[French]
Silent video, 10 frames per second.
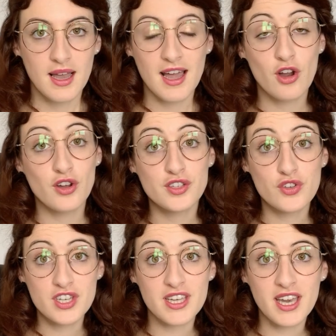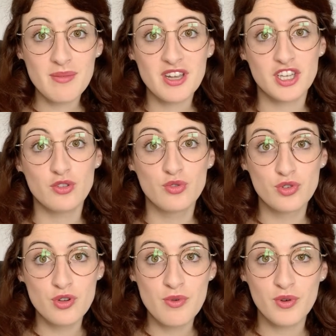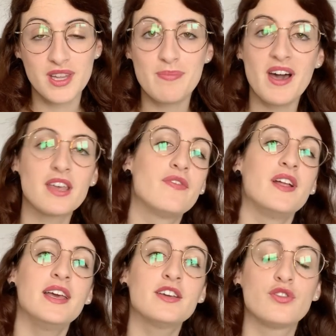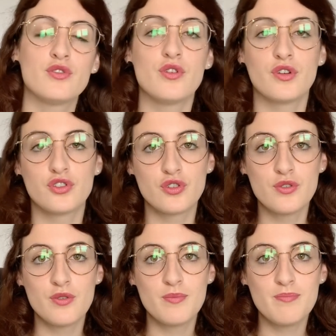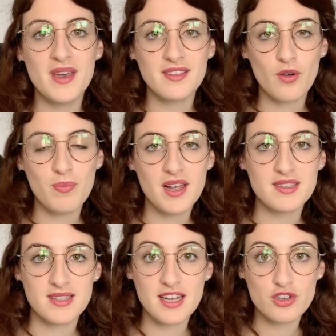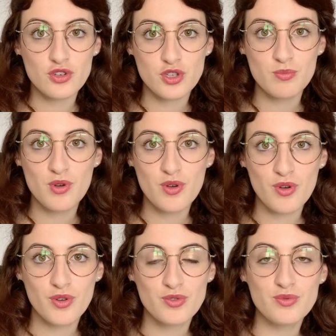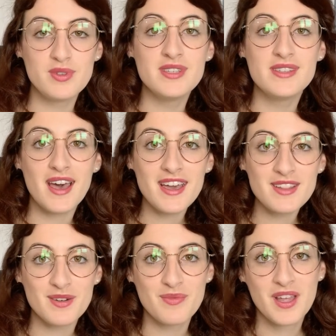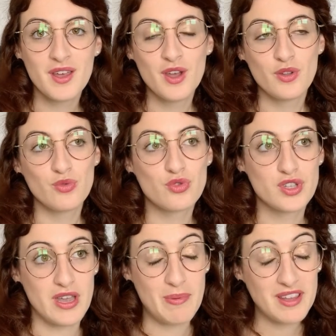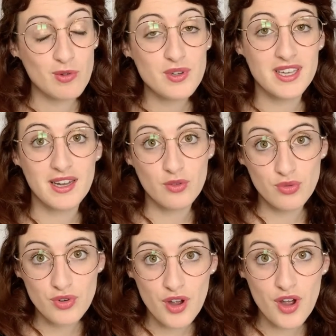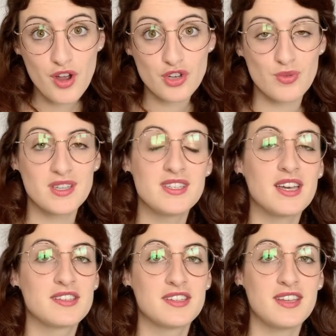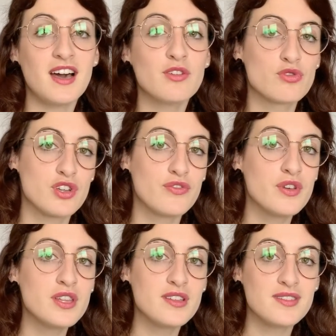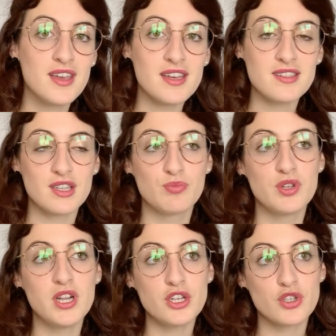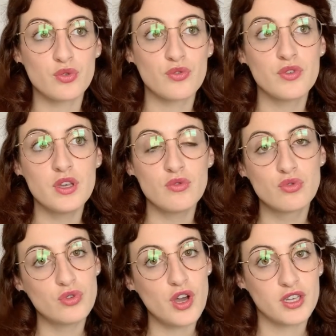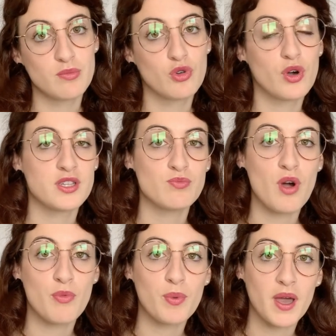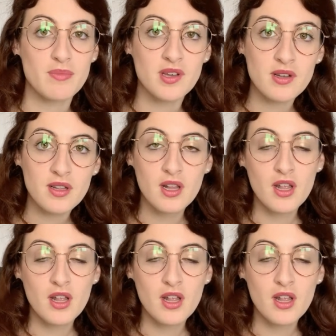Alors lorsque j'ai créé ma chaîne YouTube, au départ il fallait que euh, je mette en place l'agencement euh, du design, donc je savais pas trop quelle couleur choisir, etc. Donc j'ai fait des tests et puis là j'ai trouvé une couleur qui me correspond à peu près bien.